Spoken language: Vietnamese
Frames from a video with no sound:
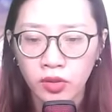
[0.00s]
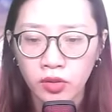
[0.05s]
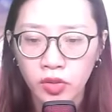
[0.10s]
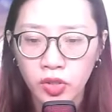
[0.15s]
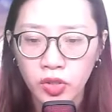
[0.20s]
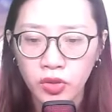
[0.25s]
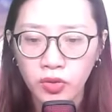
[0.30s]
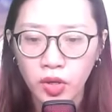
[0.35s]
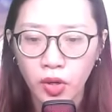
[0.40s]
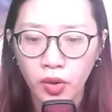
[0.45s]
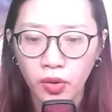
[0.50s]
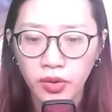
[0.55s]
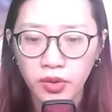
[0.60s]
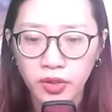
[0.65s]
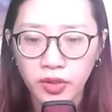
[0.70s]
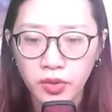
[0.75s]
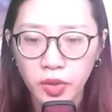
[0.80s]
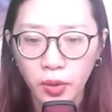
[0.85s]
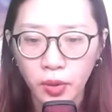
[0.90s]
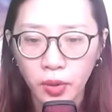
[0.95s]
Trương
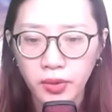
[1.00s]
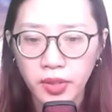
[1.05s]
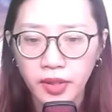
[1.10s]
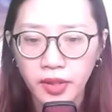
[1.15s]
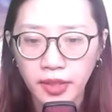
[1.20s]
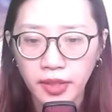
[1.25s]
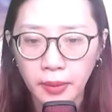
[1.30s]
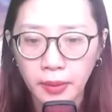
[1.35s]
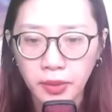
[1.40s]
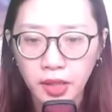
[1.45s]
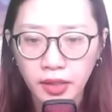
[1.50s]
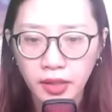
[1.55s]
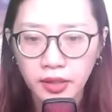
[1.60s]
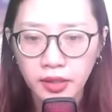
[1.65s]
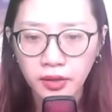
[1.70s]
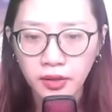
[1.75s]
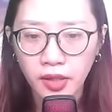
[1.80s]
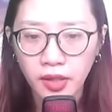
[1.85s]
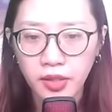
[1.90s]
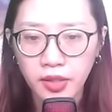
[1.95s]
Lỗi đột nhiên cảm
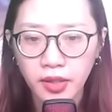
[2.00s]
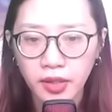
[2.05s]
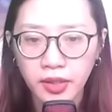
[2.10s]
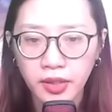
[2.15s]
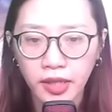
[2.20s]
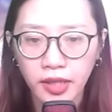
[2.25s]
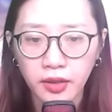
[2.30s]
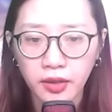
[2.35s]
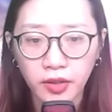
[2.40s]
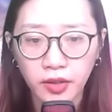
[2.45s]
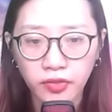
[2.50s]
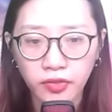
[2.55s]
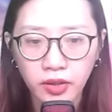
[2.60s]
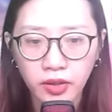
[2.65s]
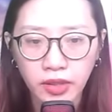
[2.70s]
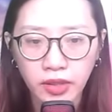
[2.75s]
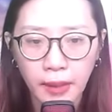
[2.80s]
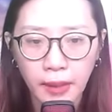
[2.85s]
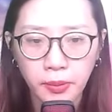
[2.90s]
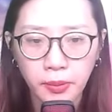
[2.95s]
thấy thế giới này thật phức
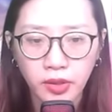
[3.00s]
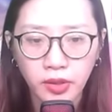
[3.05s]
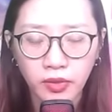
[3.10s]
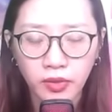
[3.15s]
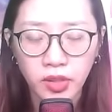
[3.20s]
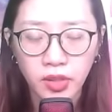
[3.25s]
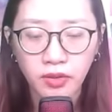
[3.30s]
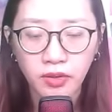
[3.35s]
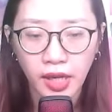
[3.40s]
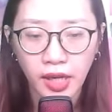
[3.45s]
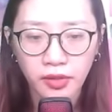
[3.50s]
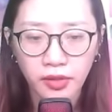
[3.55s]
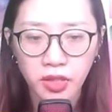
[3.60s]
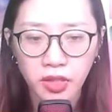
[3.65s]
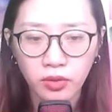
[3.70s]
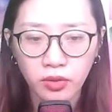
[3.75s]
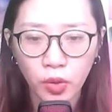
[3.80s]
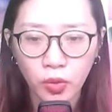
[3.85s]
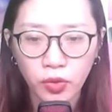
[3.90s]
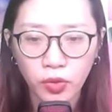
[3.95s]
tạp nhưng lại
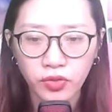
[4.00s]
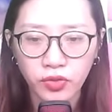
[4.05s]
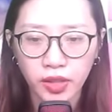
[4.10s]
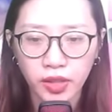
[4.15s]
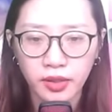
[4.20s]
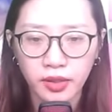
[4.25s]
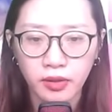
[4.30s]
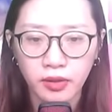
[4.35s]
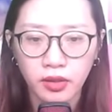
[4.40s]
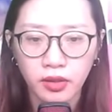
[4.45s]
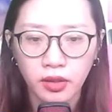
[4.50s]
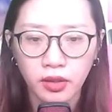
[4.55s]
rất thú vị.